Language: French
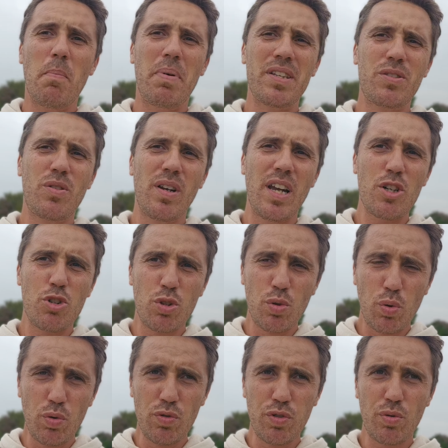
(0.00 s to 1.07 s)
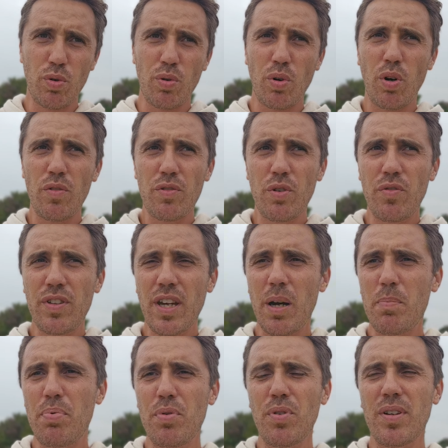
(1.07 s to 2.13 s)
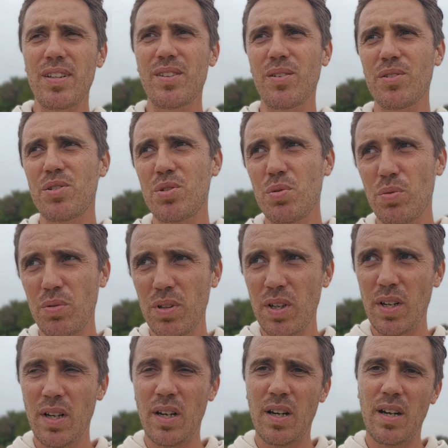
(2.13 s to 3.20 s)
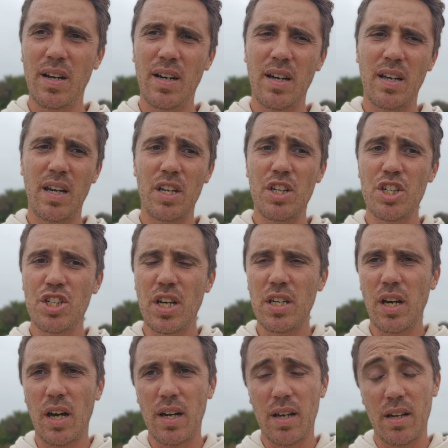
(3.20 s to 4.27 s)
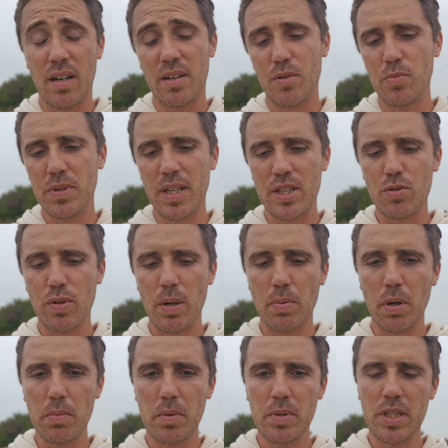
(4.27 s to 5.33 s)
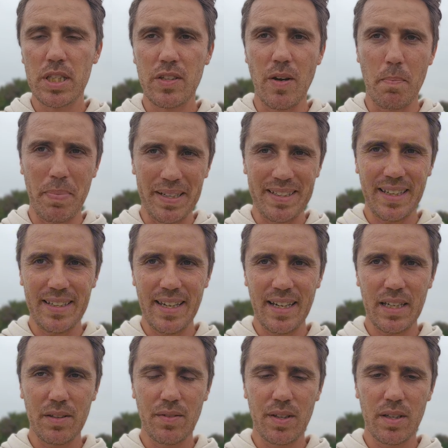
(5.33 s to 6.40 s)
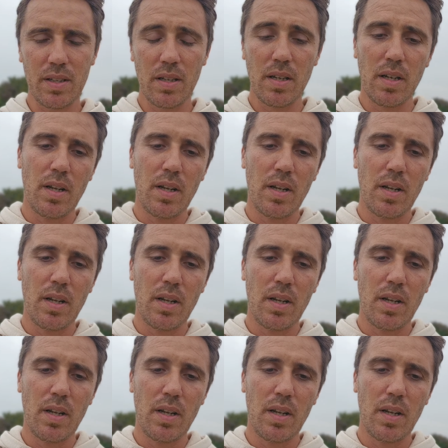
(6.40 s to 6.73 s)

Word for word: Parce que là, je trouve qu'on revient un peu dans les tensions Hein, là déjà, il y aura la nomination d'un Premier ministre qui va pas tarder à arriver.